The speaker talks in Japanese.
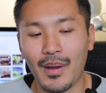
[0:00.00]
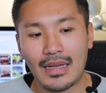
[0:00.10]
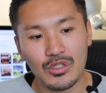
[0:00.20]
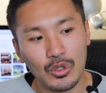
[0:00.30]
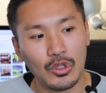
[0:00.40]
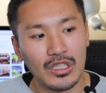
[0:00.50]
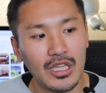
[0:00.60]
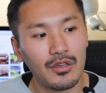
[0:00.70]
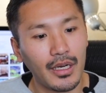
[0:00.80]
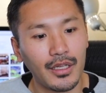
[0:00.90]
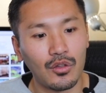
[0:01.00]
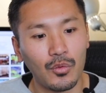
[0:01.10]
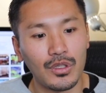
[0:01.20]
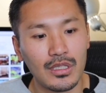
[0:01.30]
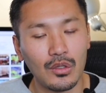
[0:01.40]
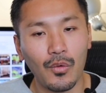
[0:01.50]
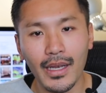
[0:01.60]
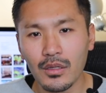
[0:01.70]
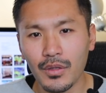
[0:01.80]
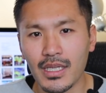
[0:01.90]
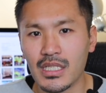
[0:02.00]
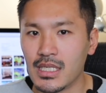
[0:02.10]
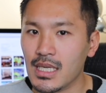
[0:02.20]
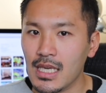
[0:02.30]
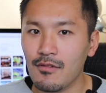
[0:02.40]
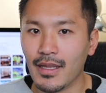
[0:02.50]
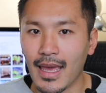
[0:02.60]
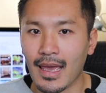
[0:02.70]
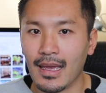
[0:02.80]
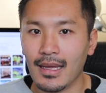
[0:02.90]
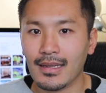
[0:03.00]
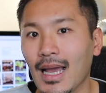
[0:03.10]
まあちょっと似てるかなと思うんですけど割とね敷居はね